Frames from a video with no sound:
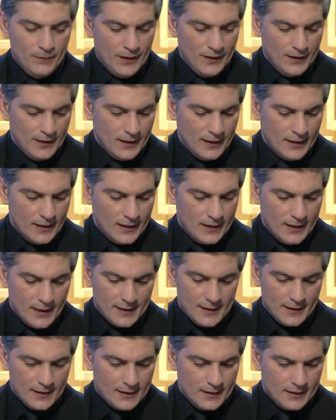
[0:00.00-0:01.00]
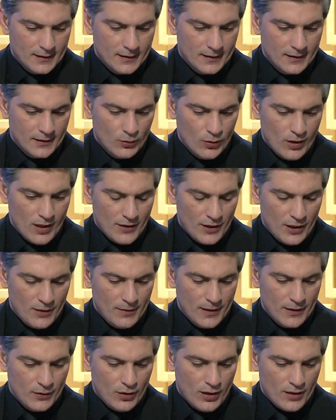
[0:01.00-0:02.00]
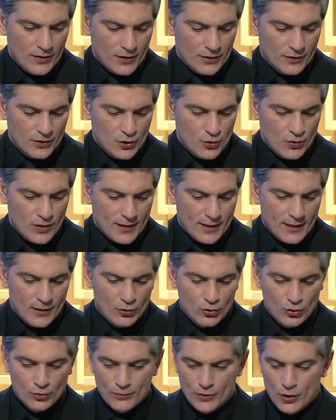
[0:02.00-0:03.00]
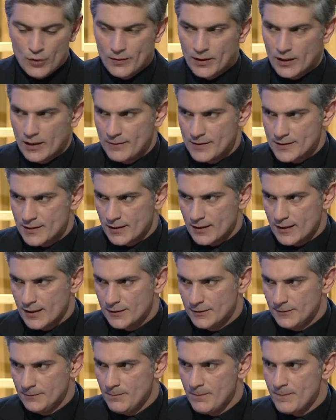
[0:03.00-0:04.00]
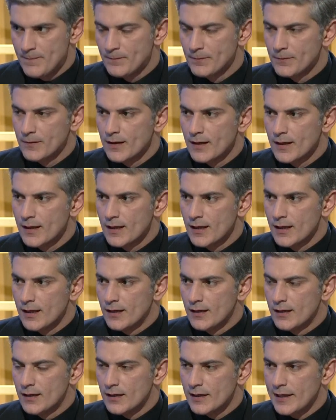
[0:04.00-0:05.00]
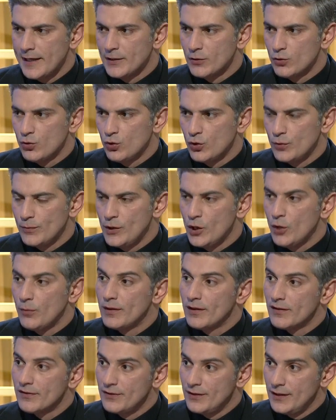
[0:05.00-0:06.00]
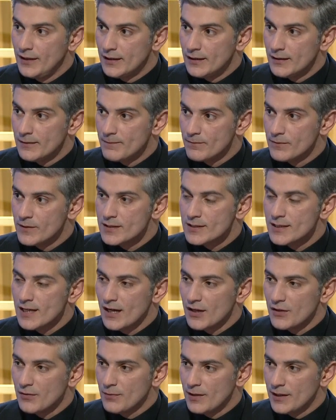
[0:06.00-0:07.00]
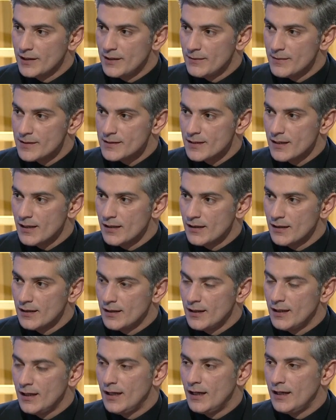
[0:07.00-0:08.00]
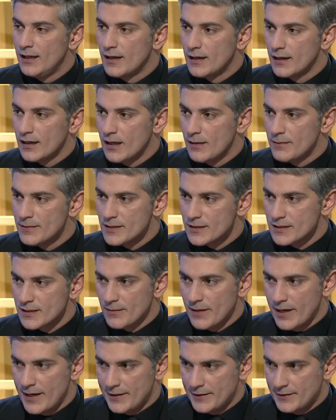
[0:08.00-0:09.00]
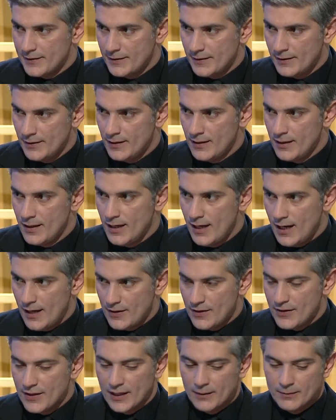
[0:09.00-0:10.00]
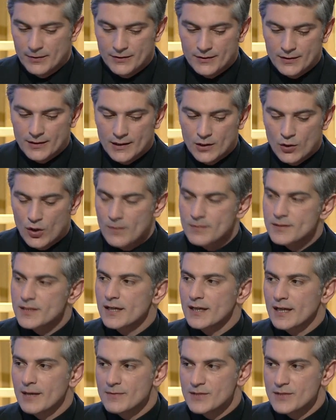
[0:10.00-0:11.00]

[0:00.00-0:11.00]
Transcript: احنا يعني الواضح بانه حظر التجوال راح يكون من يوم الخميس القادم. آه راح يكون من يوم الاثنين من الساعه 8 مساء الى الخامسه صباحا. هذا ثابت، الدوام صار